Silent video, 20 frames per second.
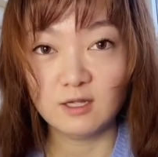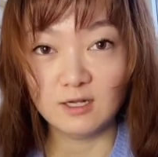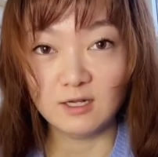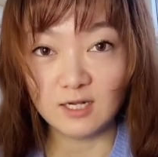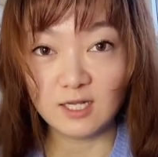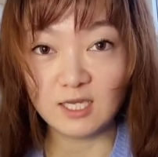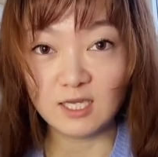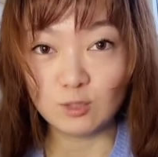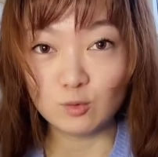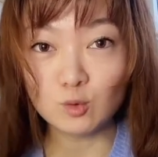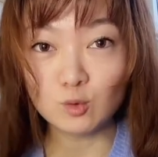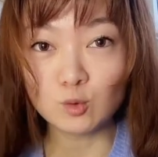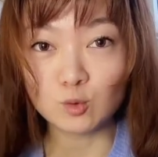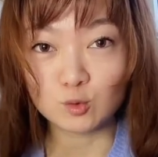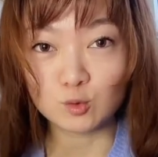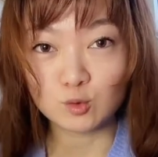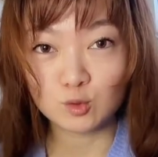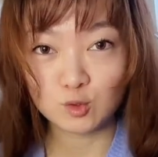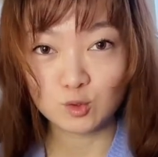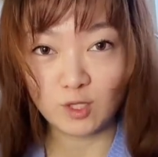礼物
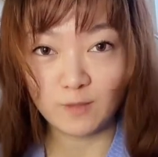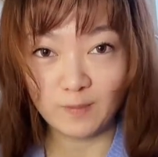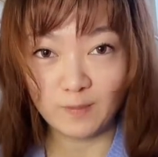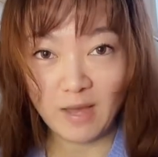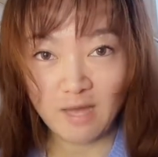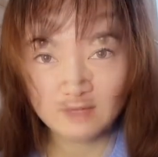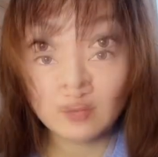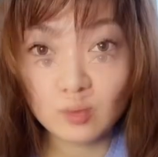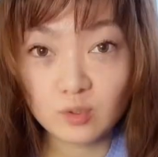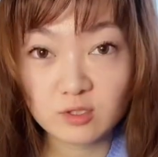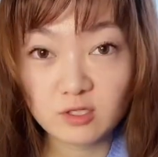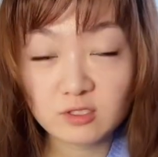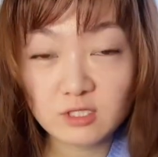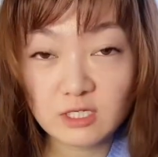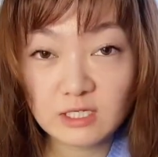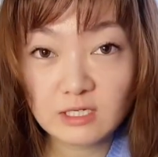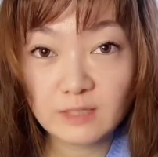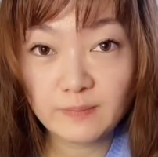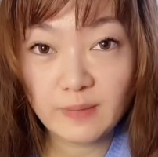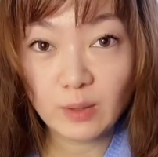最棒。那我的
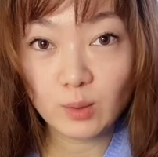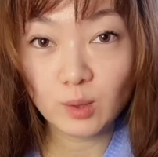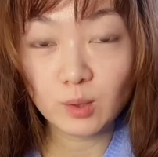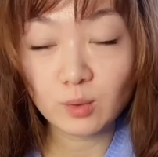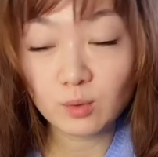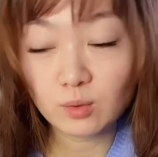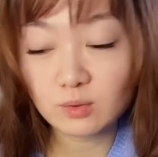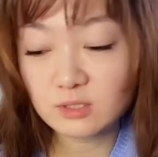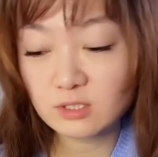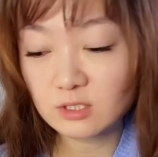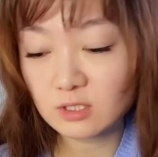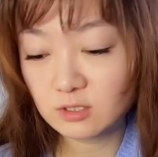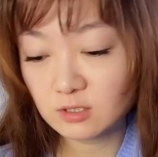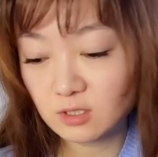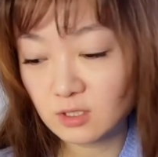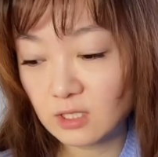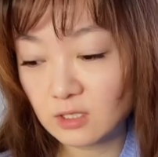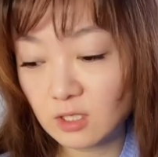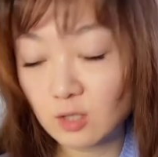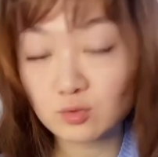这个百货公司的圣
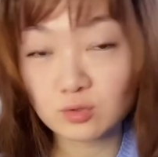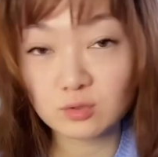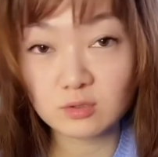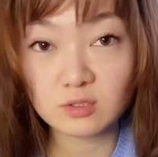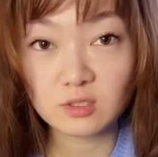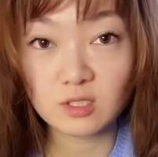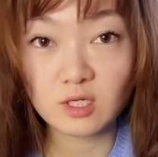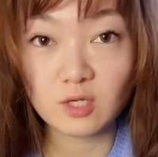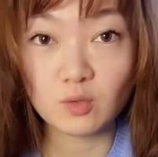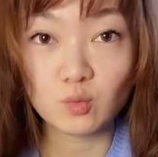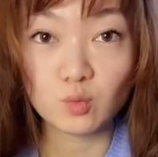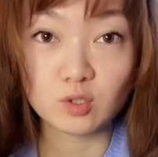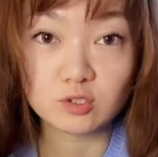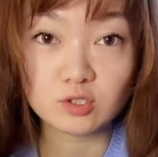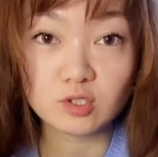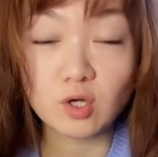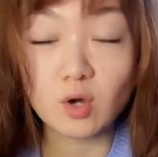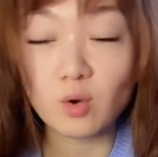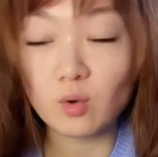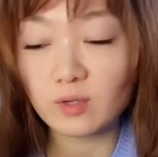诞倒数日历，我
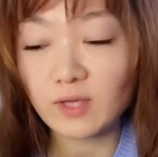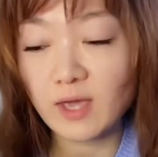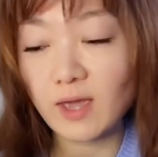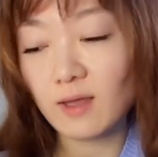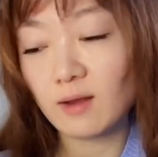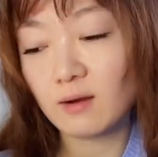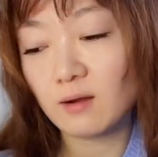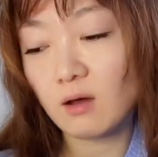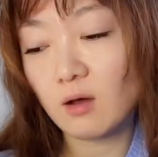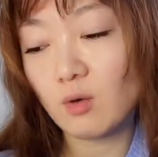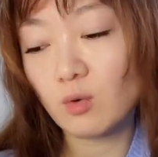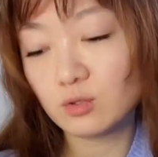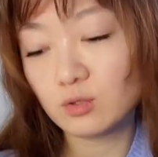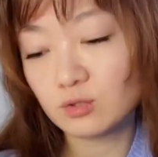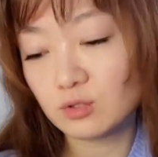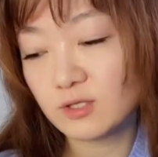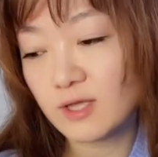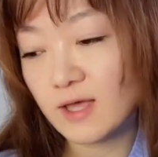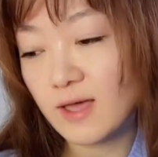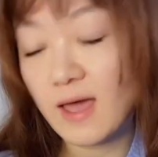是 OK 了，我
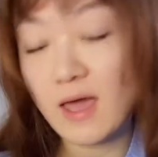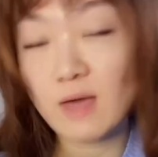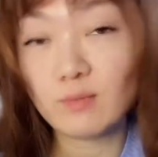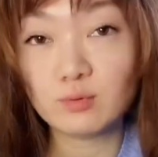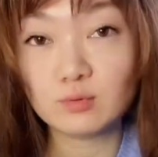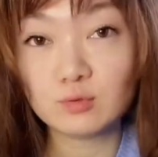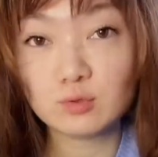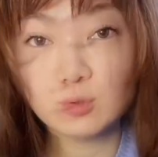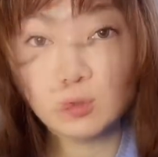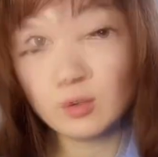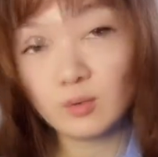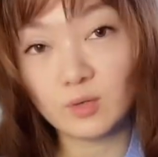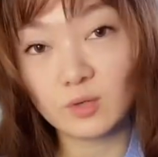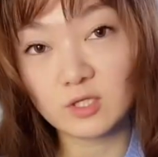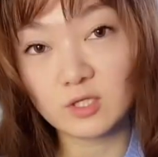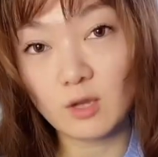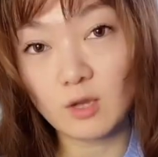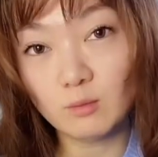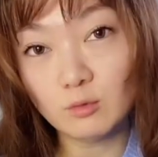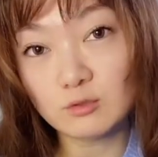觉得还不错。因为我
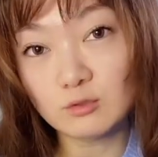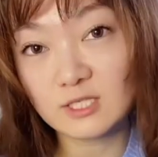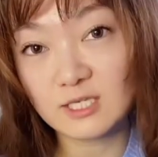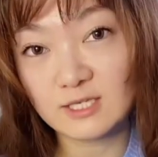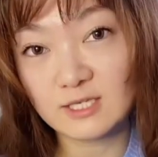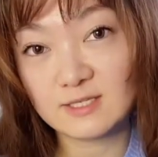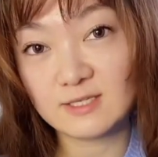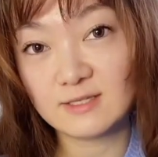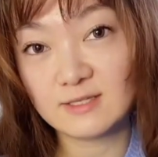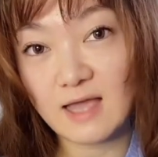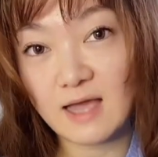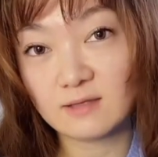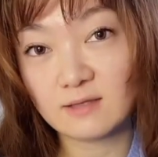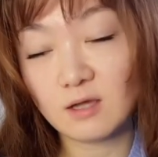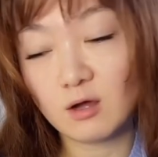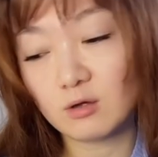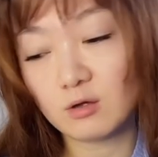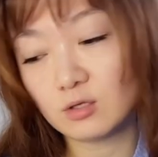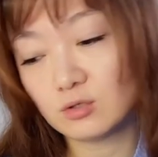的目的已经达到了，